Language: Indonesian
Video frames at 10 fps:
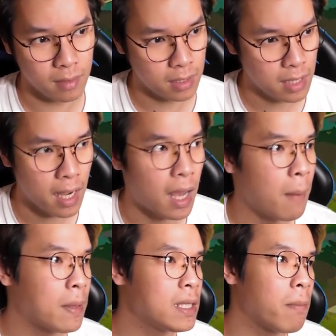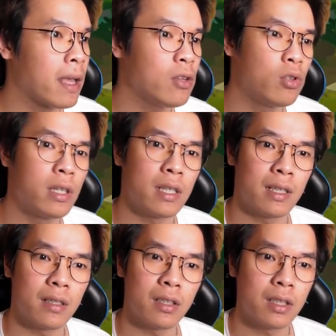ya kalian pasti mainnya juga
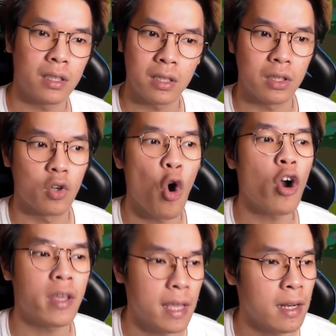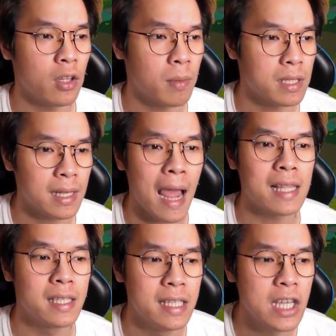gokil gitu pasti
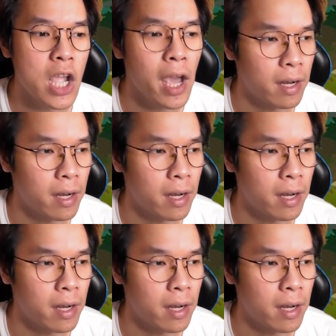rajin